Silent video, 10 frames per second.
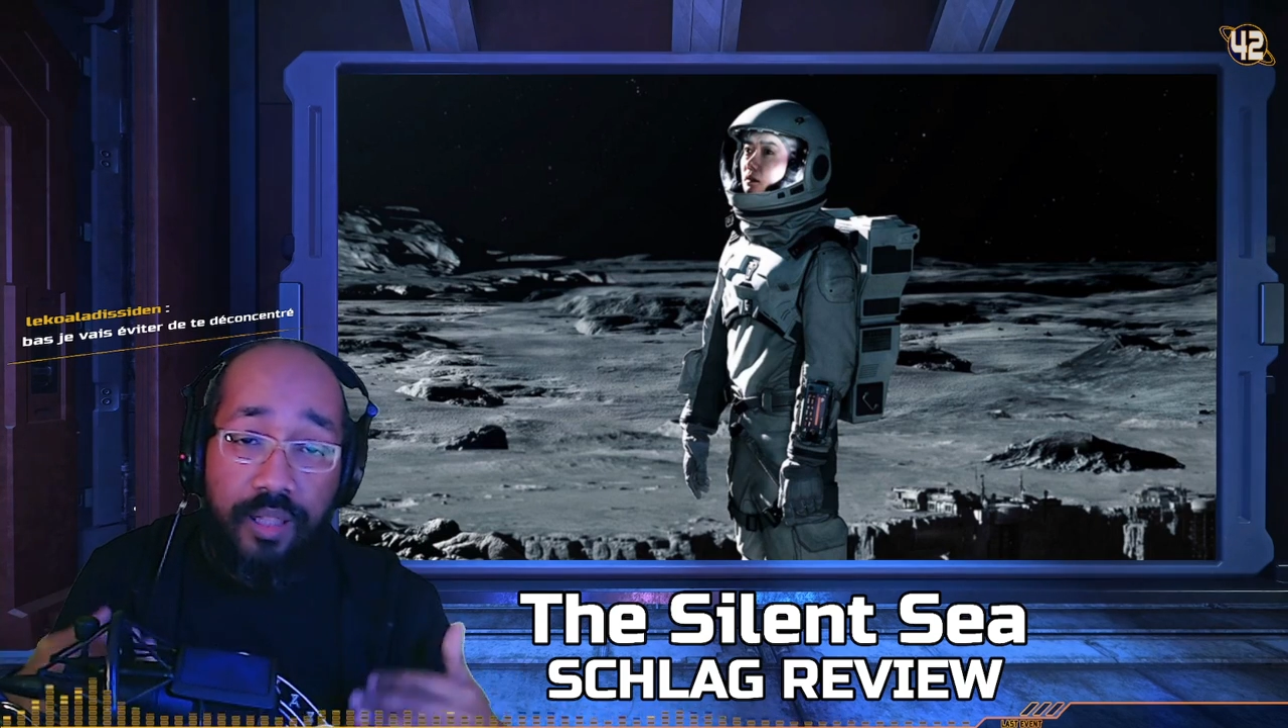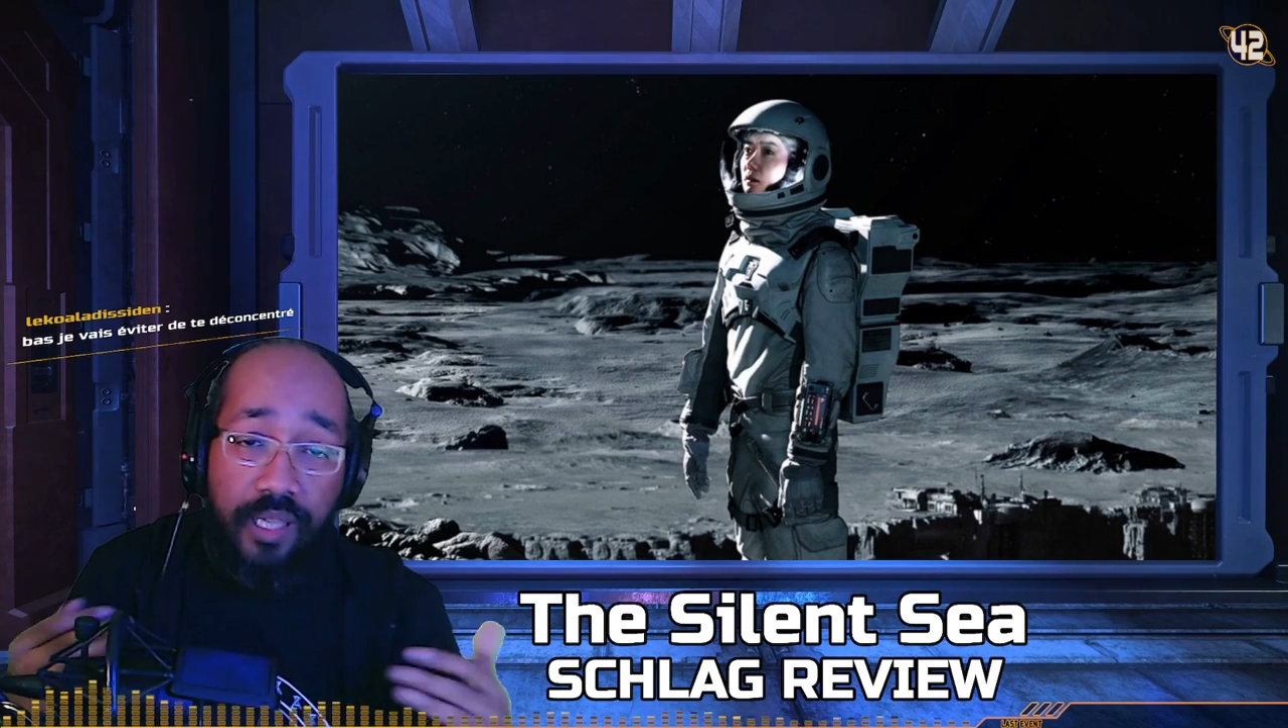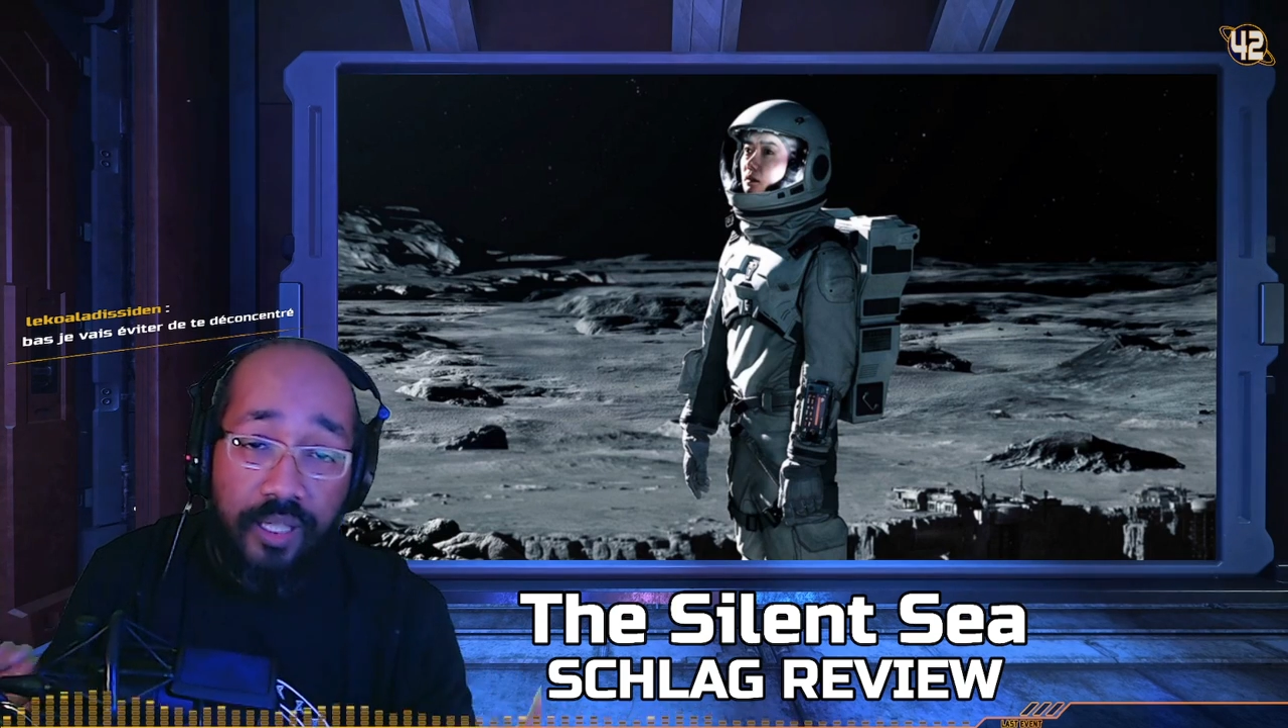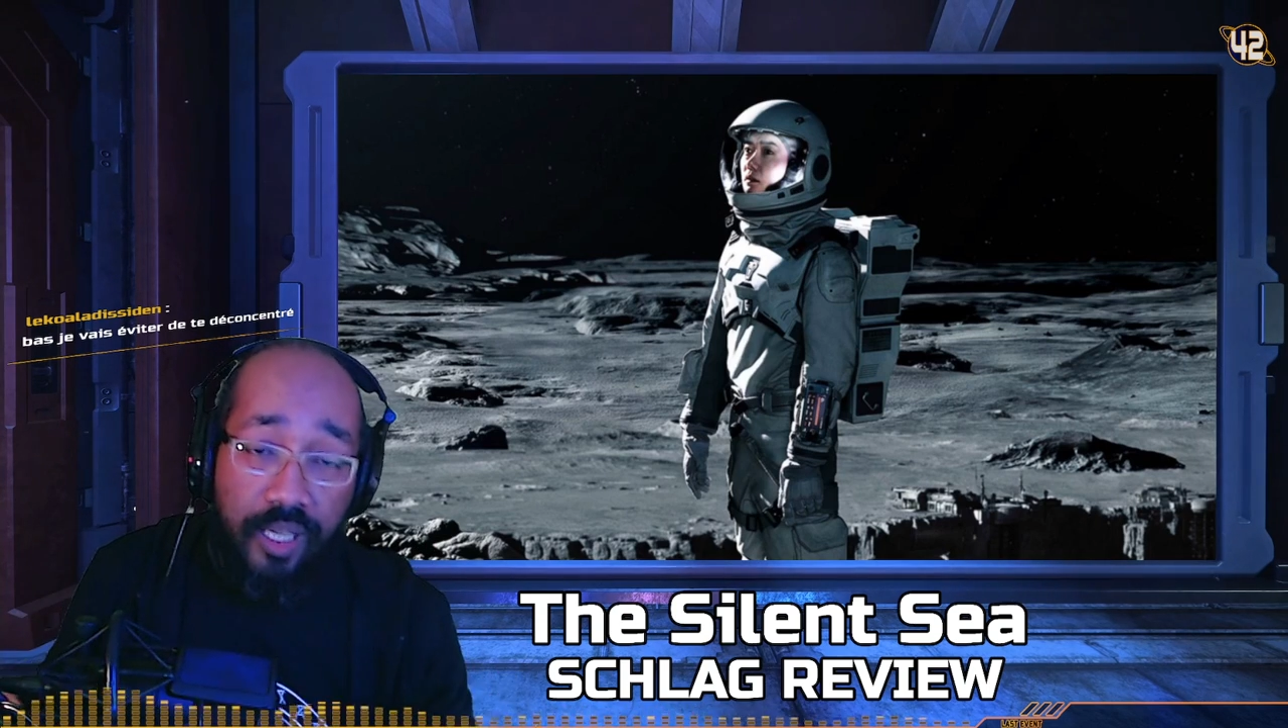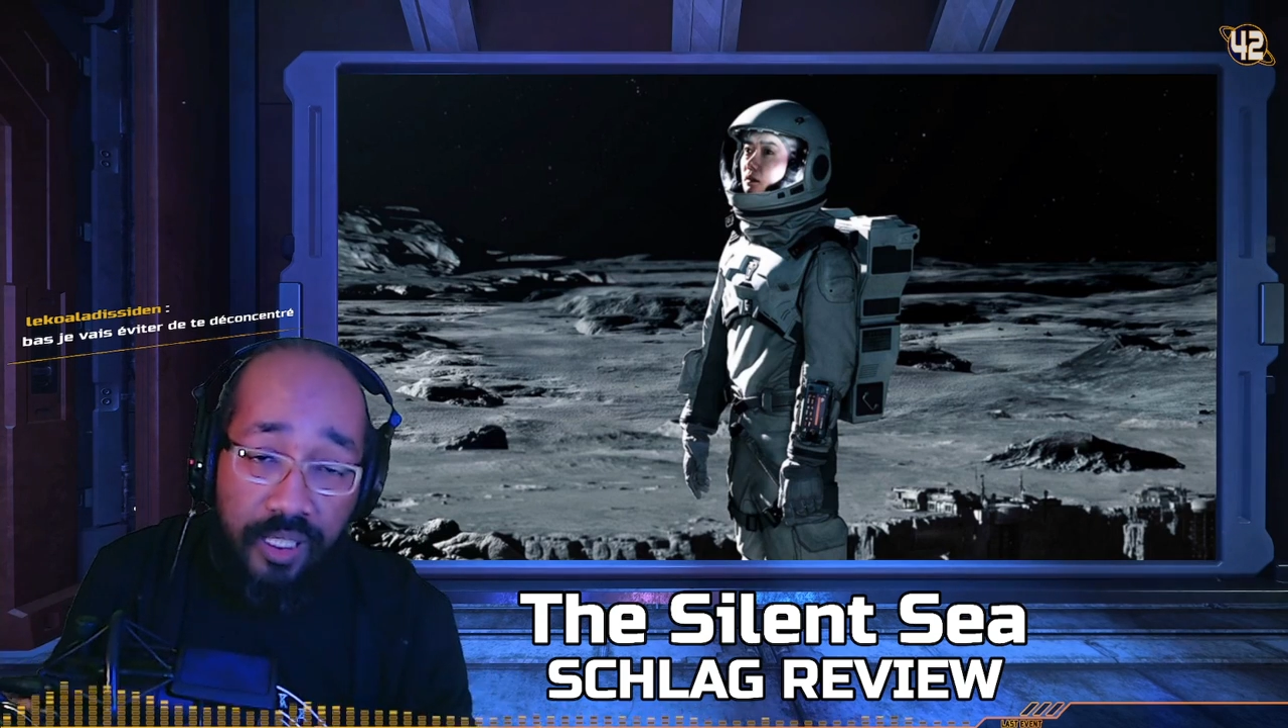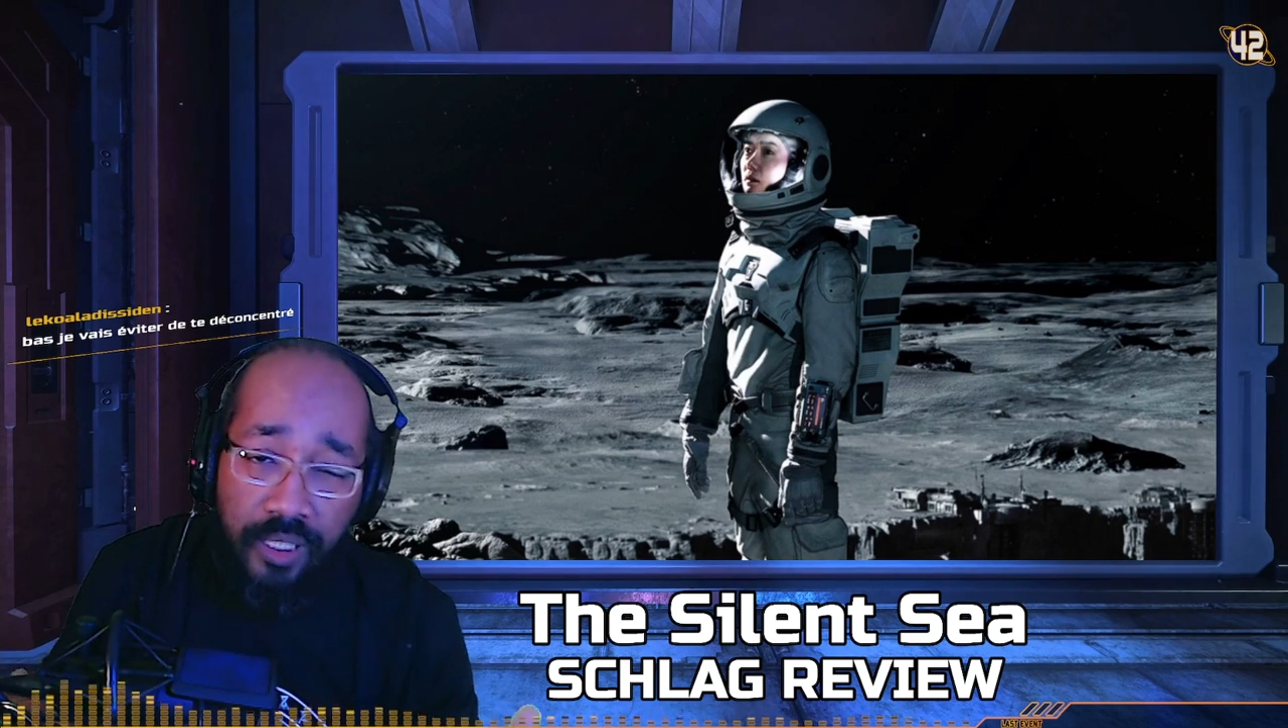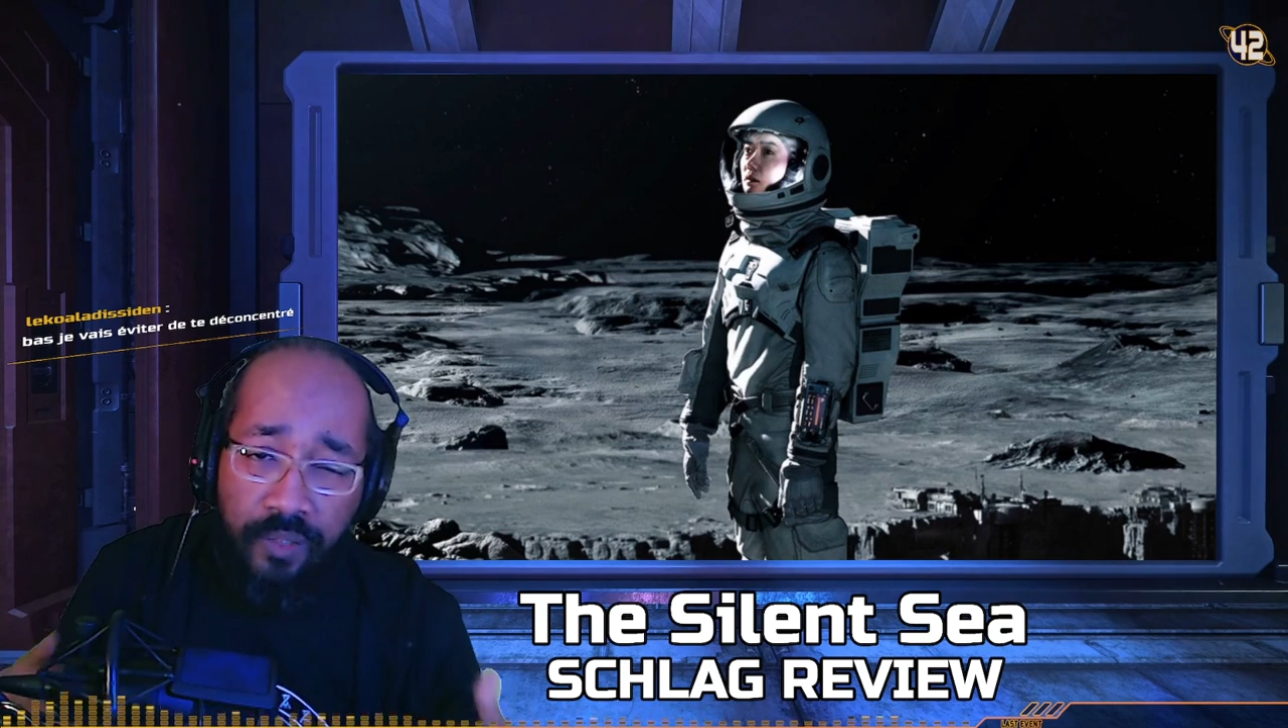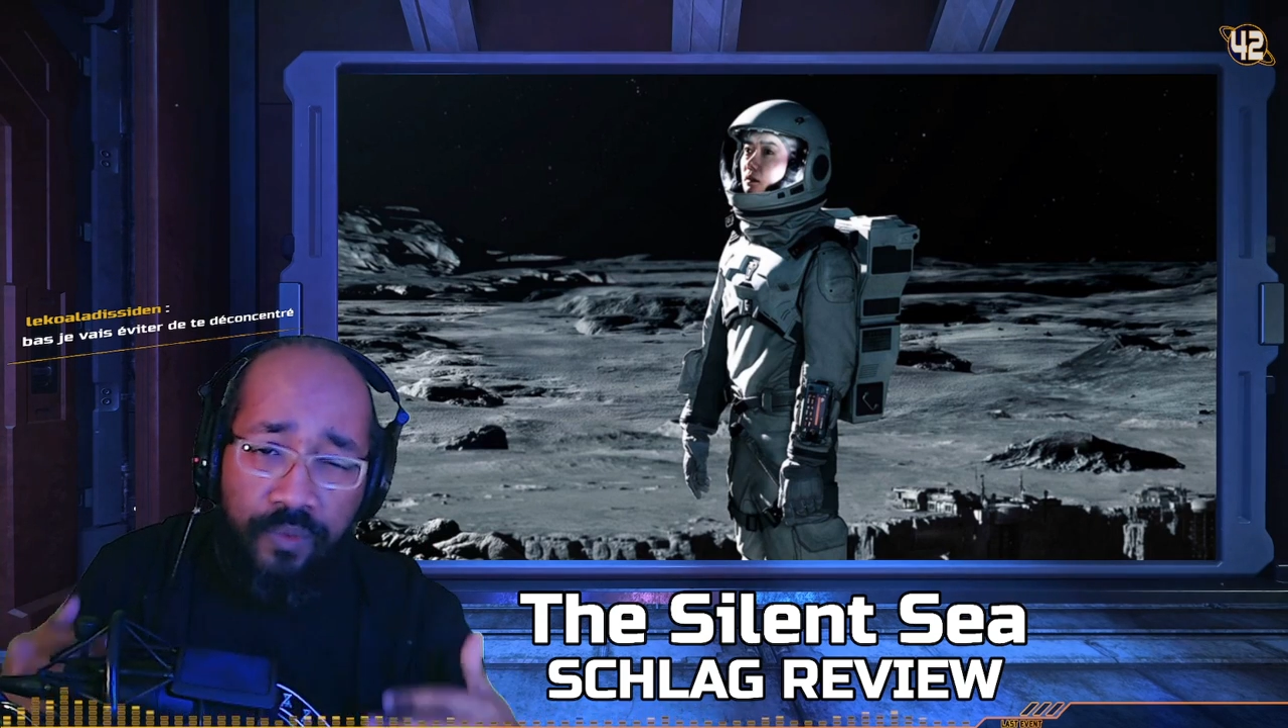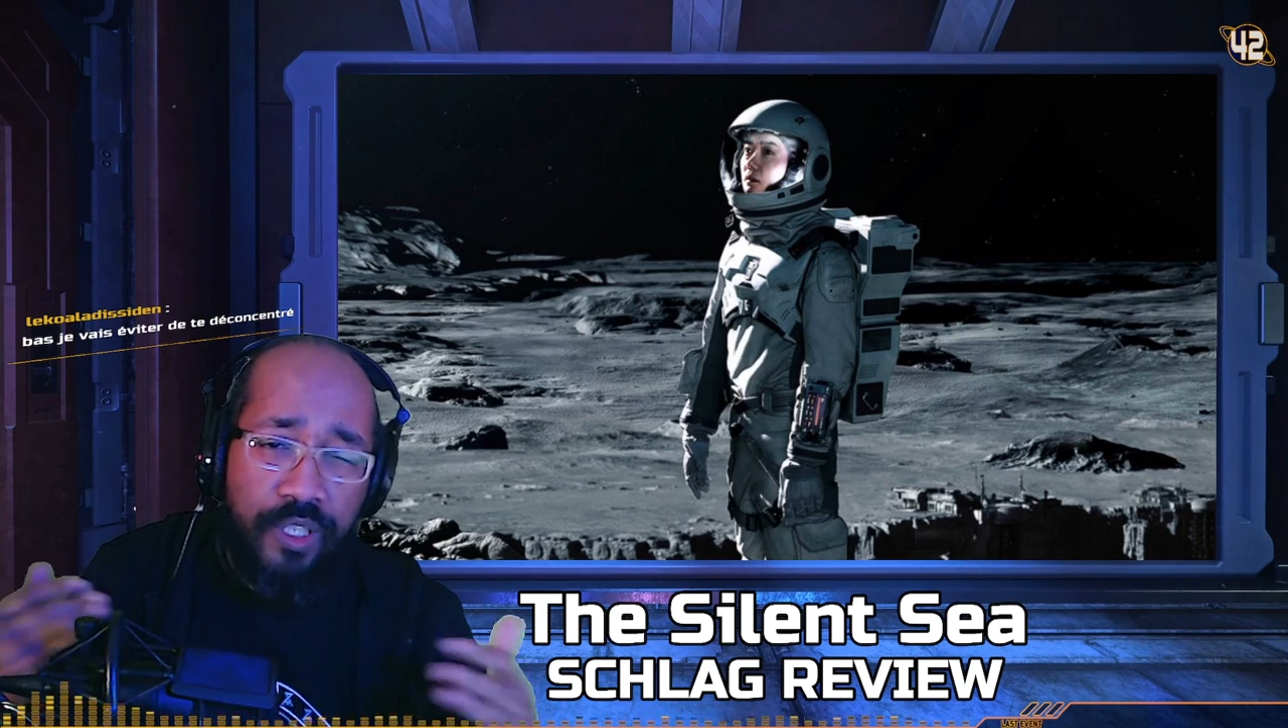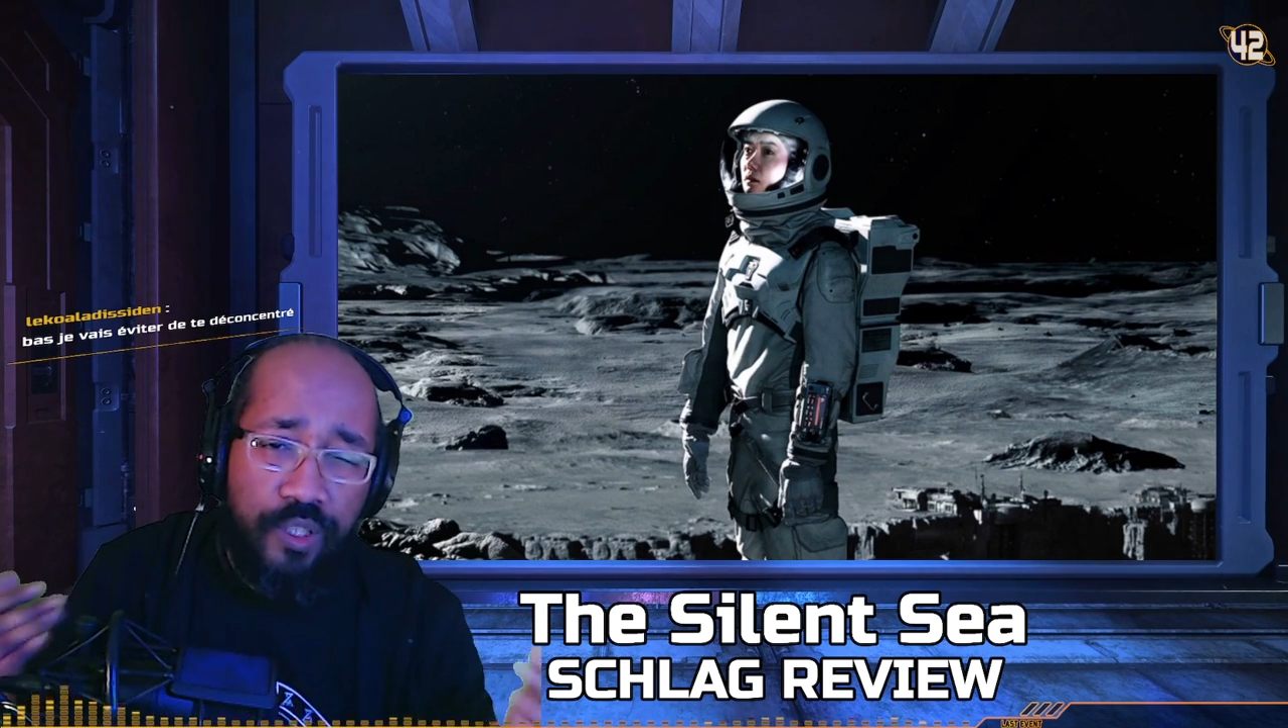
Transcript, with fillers: alternative,